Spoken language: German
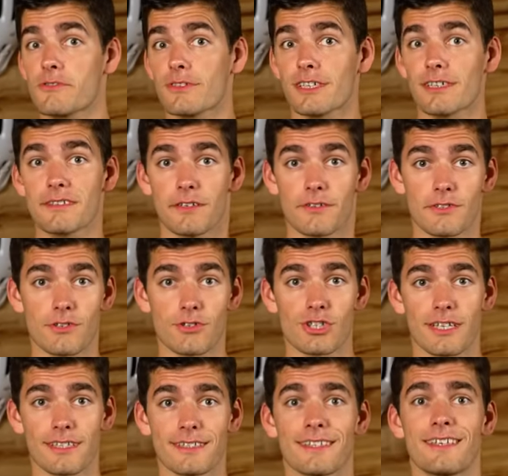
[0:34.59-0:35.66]
und Tricks
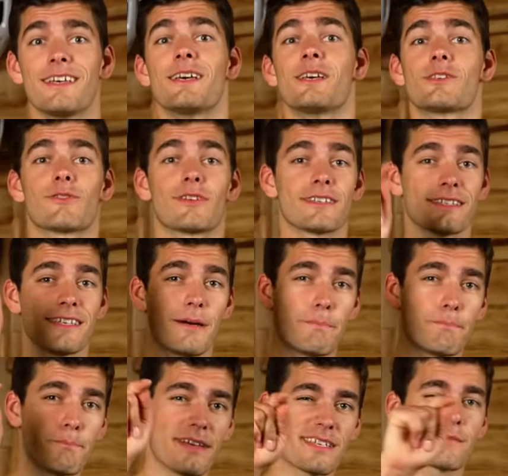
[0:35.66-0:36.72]
auszustatten, sodass ihr
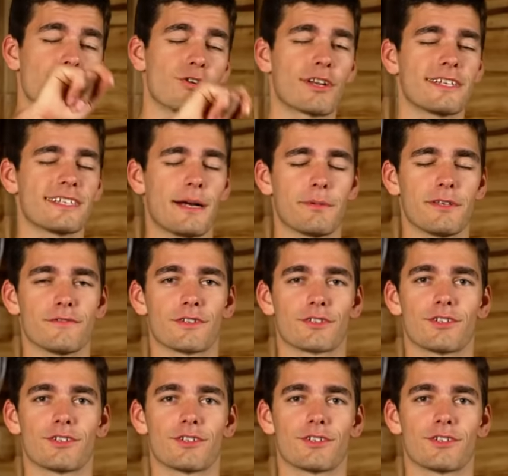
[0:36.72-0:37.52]
bestmöglich abliefern